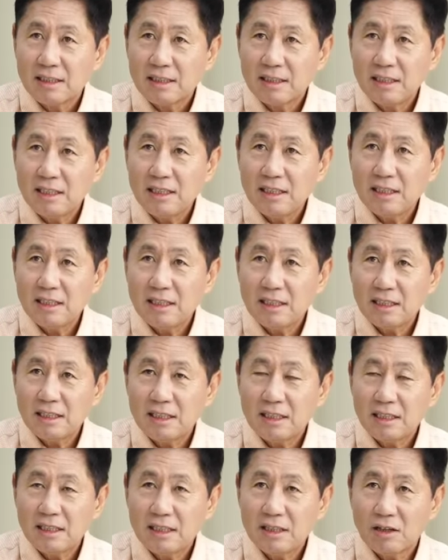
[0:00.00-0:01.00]

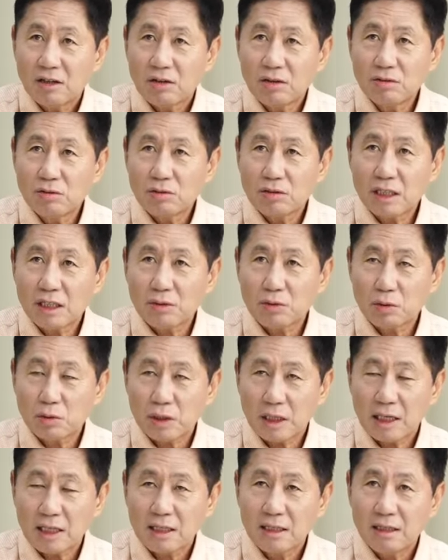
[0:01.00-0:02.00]
이 여론조사
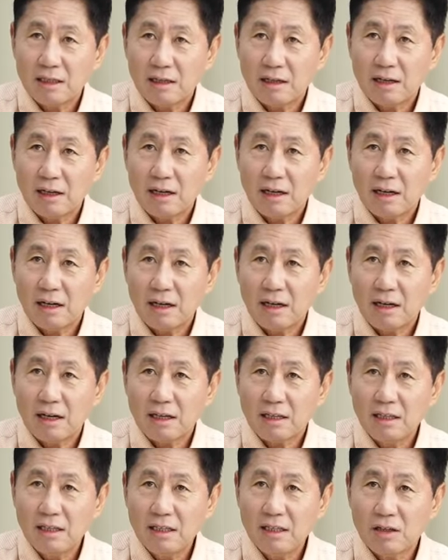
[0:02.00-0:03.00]
조작 아,
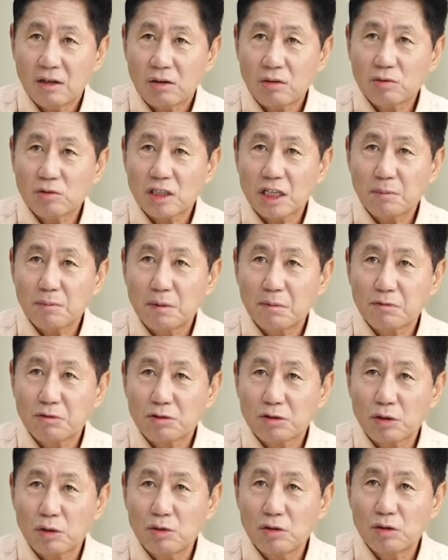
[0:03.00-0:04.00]
이
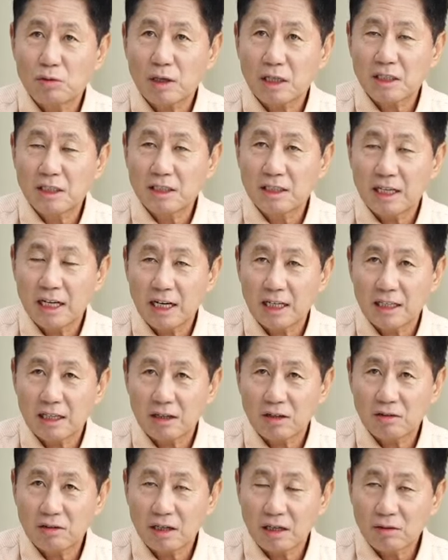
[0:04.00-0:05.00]
여론조사법도 손을 확실히 대야
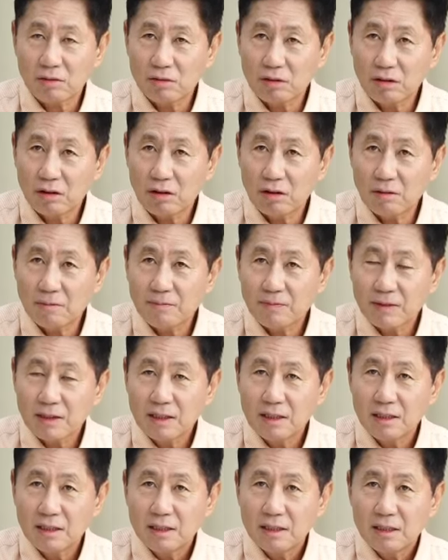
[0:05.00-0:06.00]
될 것 같고요.
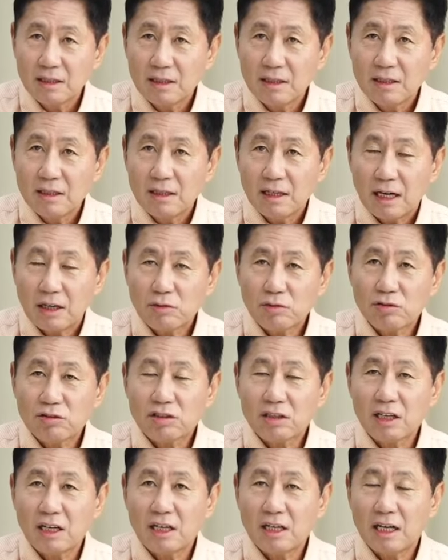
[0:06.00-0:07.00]
아주
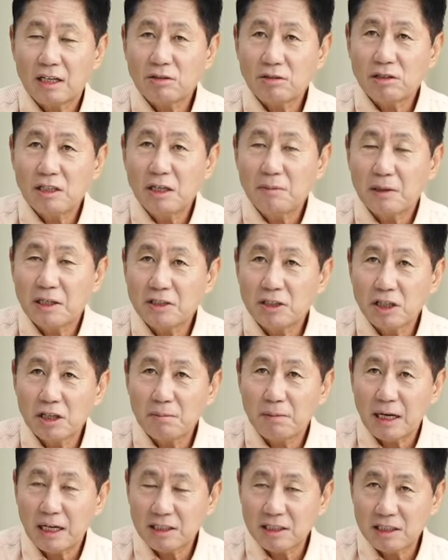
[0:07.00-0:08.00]
스타, 아주
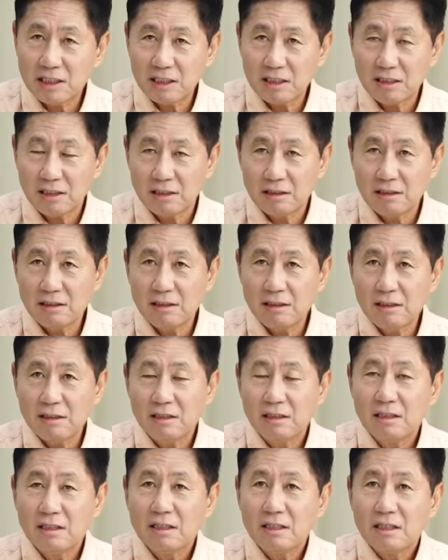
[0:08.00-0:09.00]
일반적인 방식은
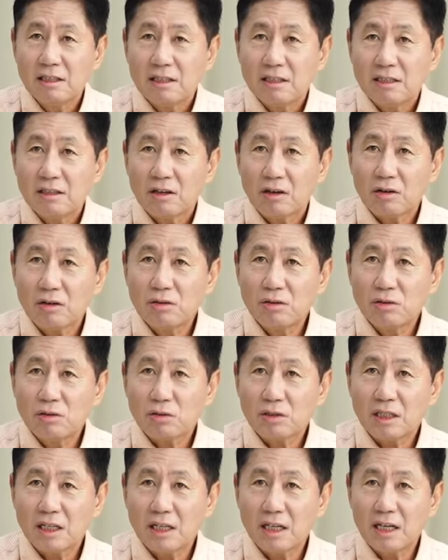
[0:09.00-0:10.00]

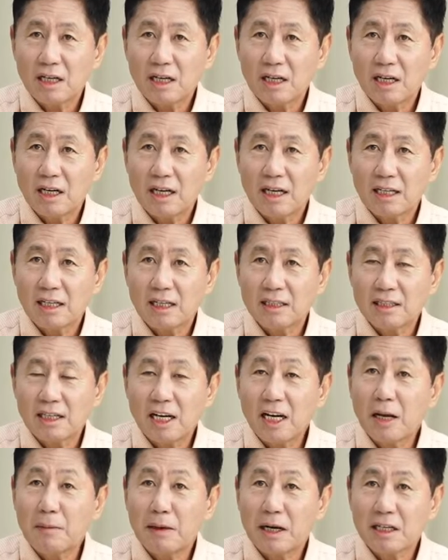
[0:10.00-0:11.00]
여론조사에 대한
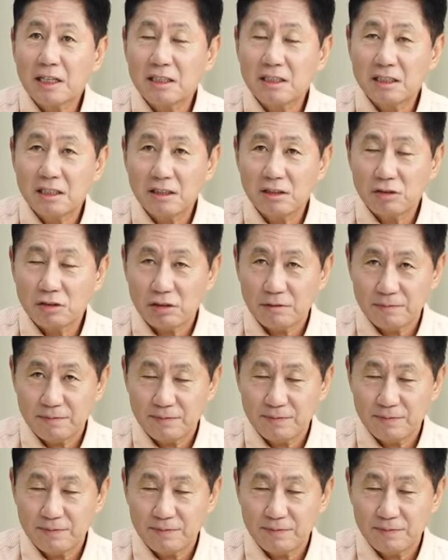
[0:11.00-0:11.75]
텔레마케팅이죠.